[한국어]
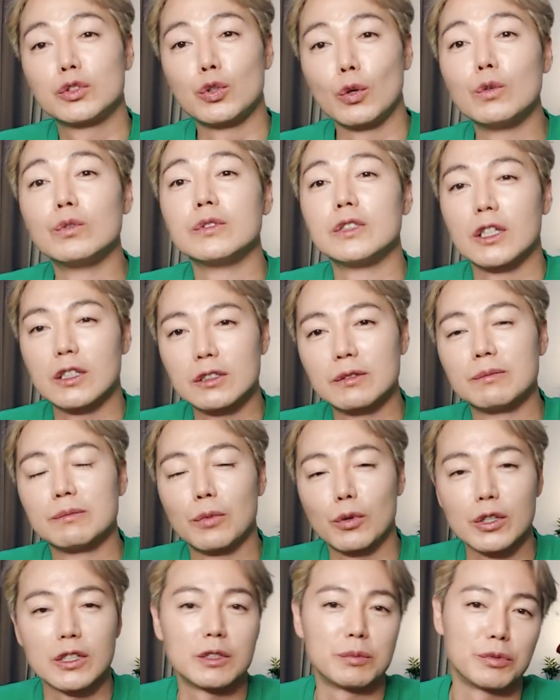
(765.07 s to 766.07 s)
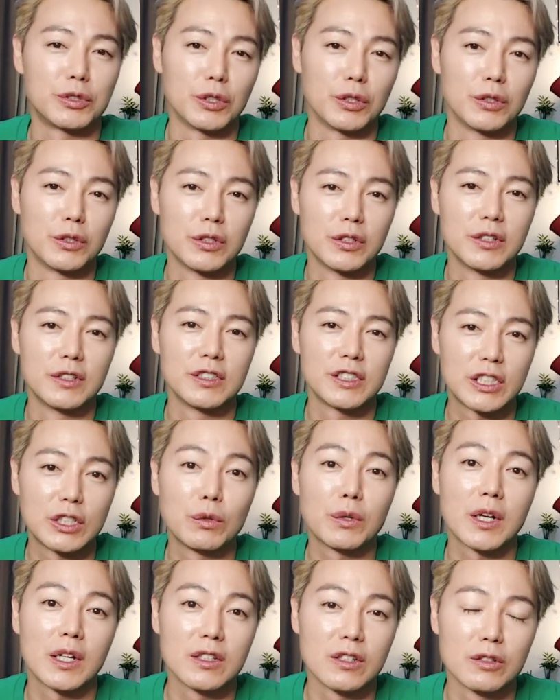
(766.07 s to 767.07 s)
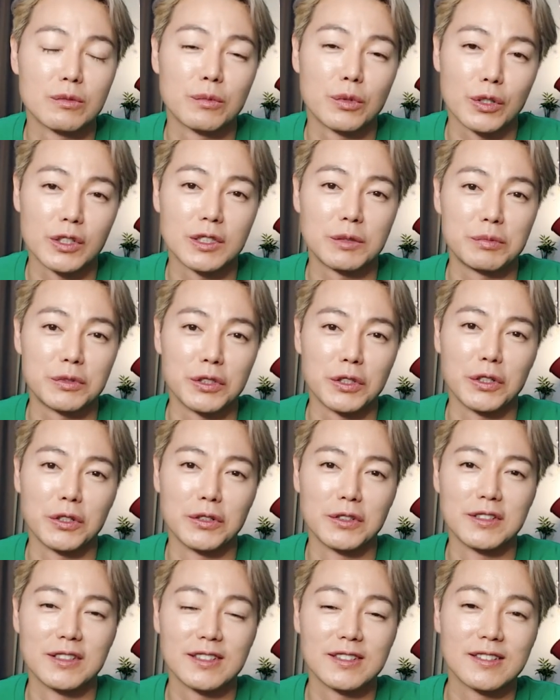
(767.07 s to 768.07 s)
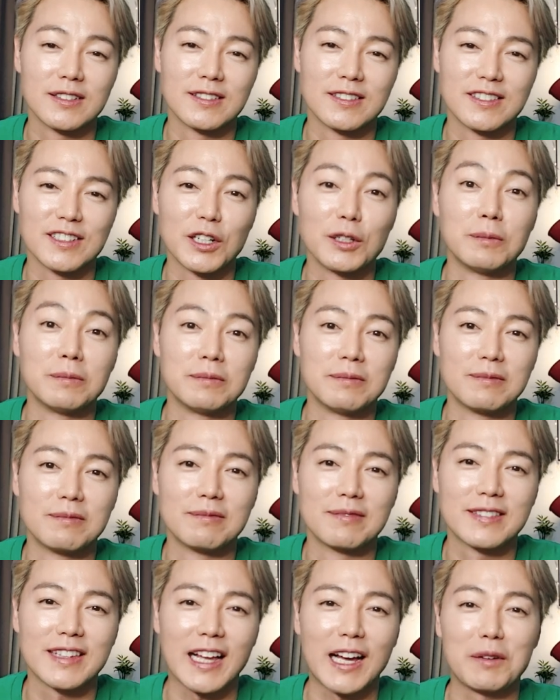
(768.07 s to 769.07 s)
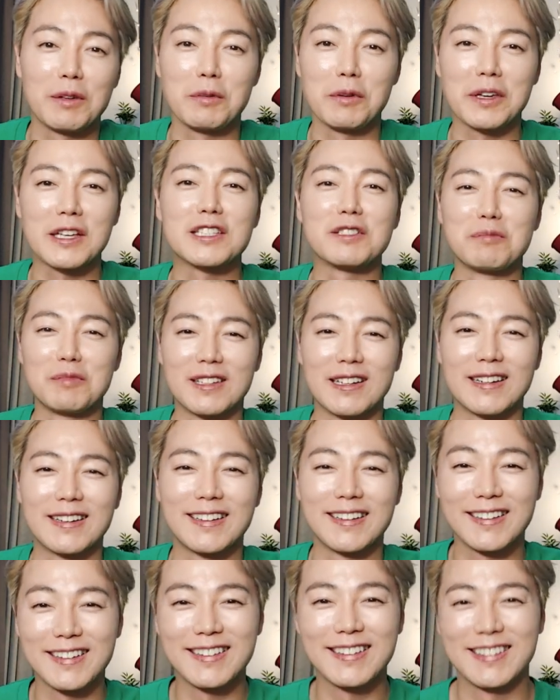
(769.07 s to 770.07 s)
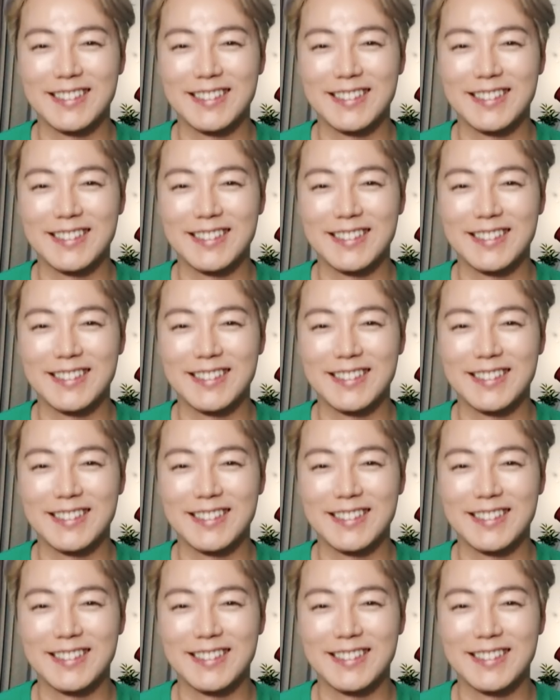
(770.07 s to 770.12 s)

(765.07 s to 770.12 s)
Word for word: 좋은 여름 보내십시오. 시원한 여름 보내십시오. 그럼 다음에 뵙겠습니다.